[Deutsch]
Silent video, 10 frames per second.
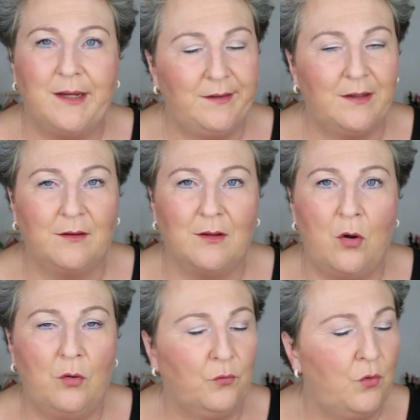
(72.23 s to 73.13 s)
Kennt ihr das
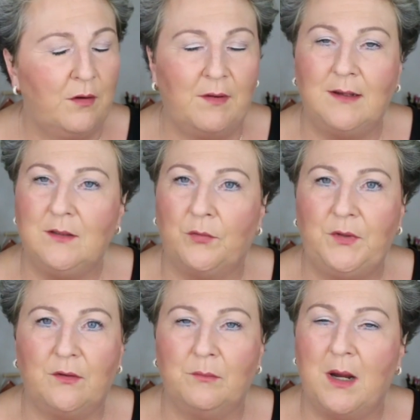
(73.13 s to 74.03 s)
auch? Früher war ich auf
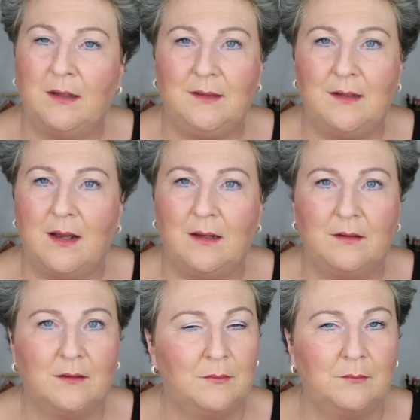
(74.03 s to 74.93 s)
diesen
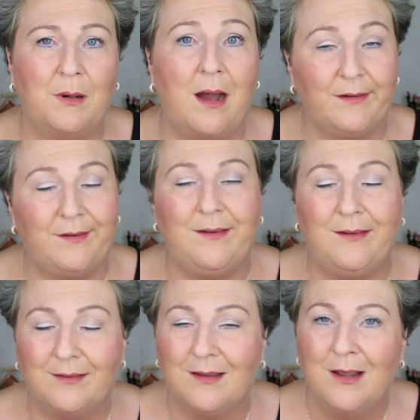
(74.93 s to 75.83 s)

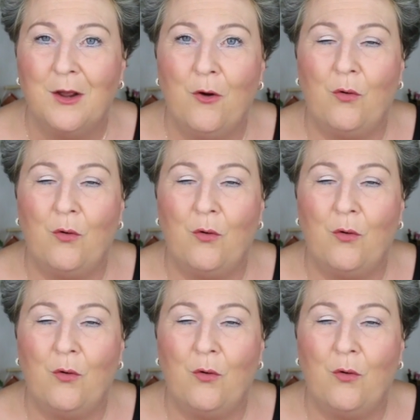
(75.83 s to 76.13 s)
Partylight-Partys ähm,